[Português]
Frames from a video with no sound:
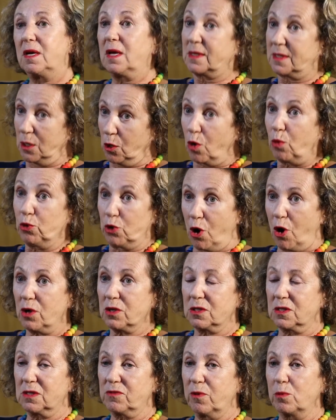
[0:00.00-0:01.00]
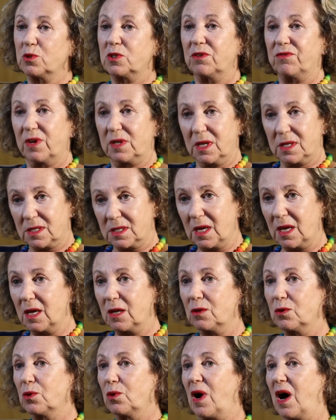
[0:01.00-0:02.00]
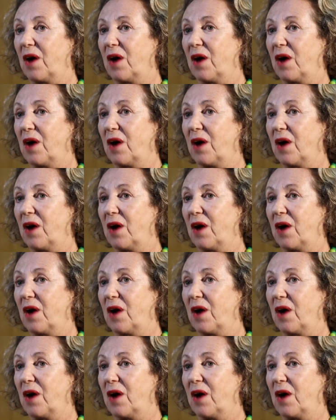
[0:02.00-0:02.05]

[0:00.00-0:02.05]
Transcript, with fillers: E assim como nós vamos envelhecendo,